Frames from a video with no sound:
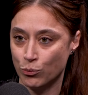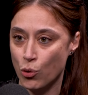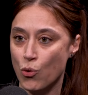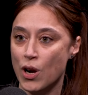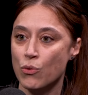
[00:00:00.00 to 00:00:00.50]

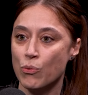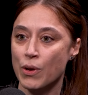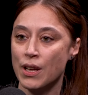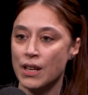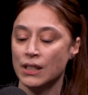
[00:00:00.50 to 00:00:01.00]
Pourquoi
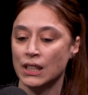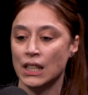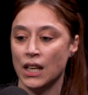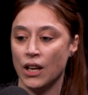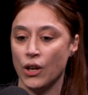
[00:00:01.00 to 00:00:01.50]
l'humain
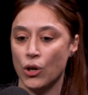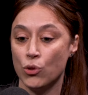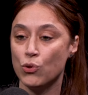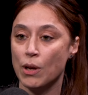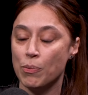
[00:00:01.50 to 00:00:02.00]
euh,
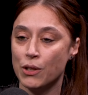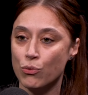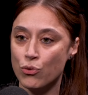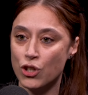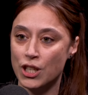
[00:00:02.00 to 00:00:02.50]
Nous
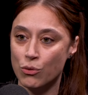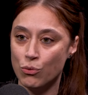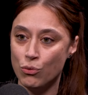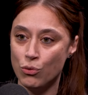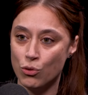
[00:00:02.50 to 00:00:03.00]
appliquons chez
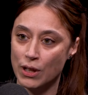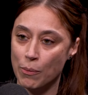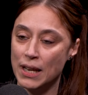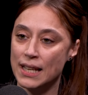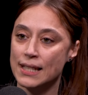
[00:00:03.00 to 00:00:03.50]
nous ce qu'on
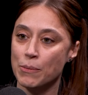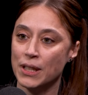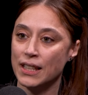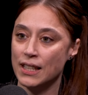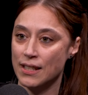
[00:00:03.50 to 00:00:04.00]
appelle la
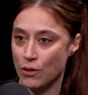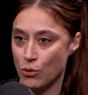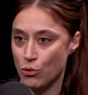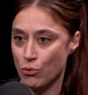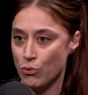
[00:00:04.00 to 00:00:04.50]
symétrie des
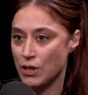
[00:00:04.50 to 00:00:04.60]
attentions.